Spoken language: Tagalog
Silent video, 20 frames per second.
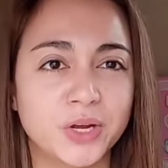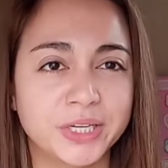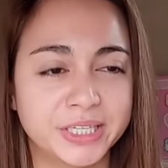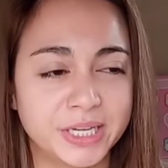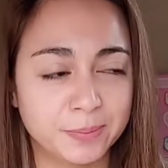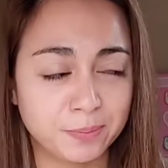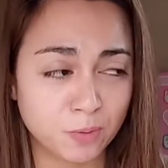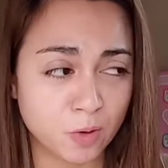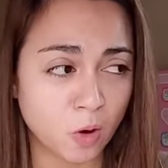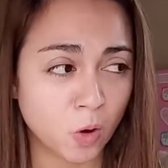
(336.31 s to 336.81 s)

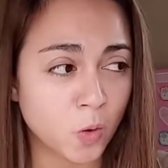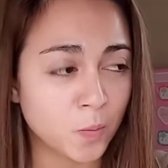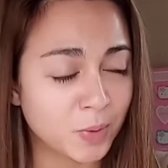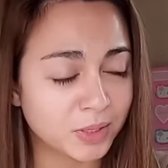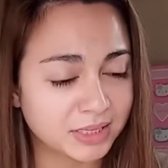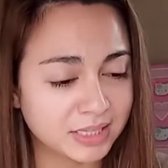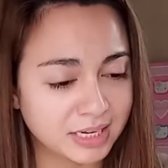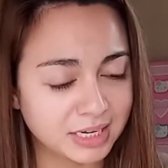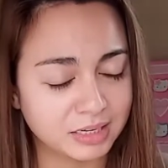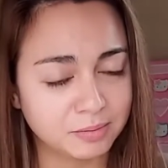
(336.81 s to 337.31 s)
Hindi po ako
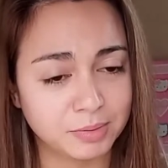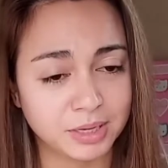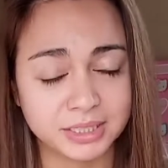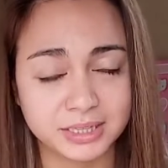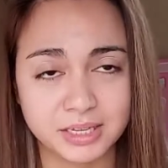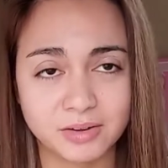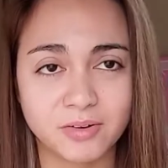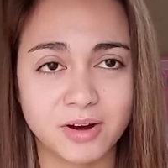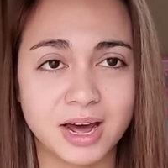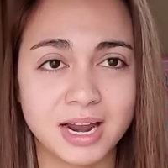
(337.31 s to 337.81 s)
madaling
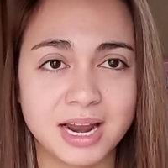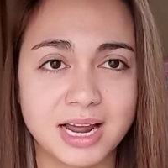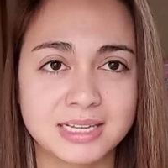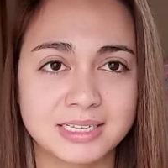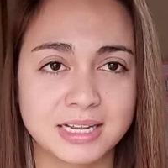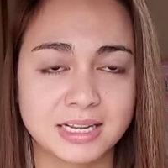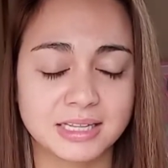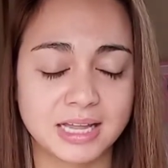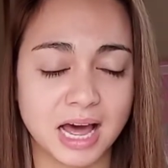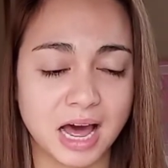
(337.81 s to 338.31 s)
magtiwala
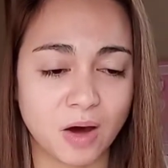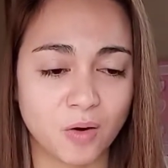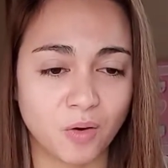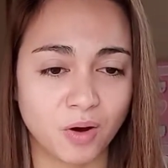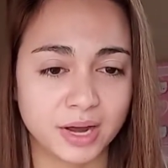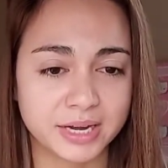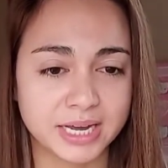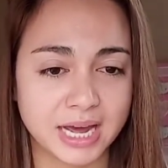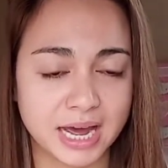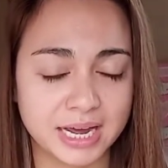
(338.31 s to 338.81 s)
sa tao.
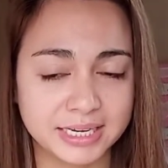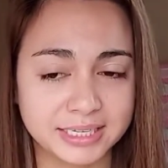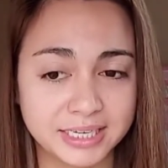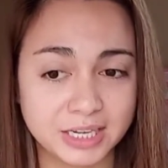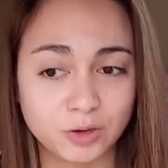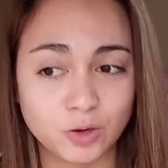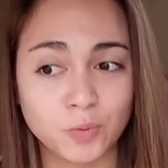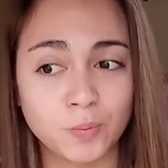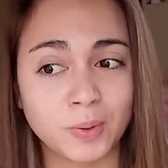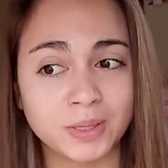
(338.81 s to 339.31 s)
Kaya
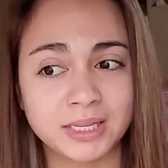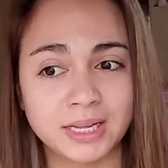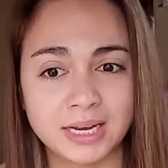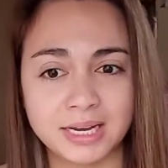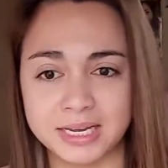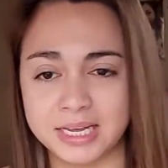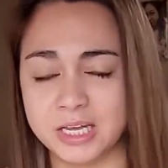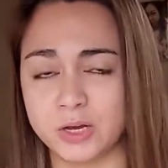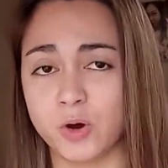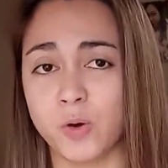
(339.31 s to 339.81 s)
hindi ko
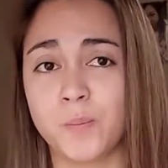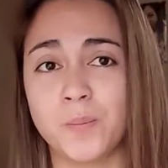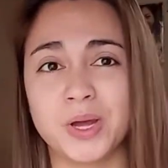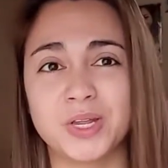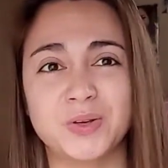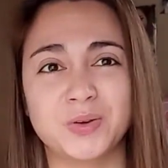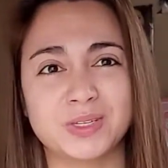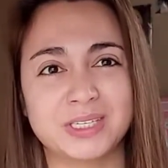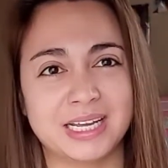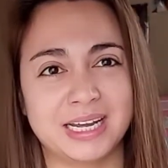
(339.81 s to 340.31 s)
madaling
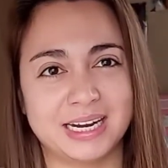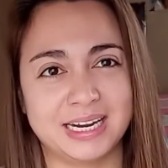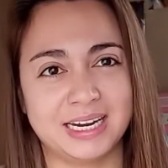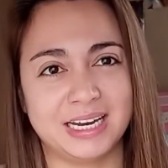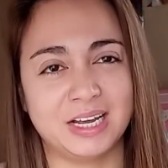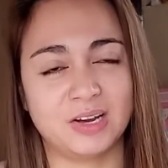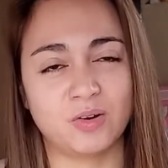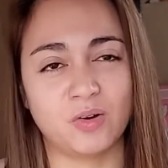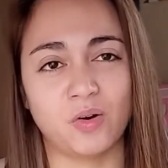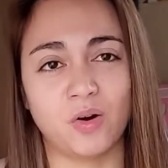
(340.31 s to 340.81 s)
i-open yung
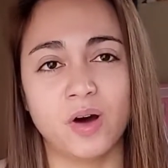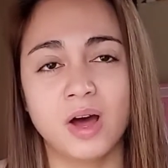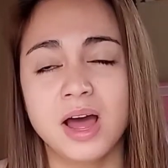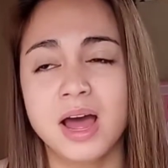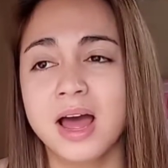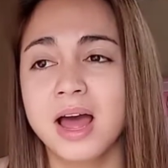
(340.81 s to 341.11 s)
sarili ko.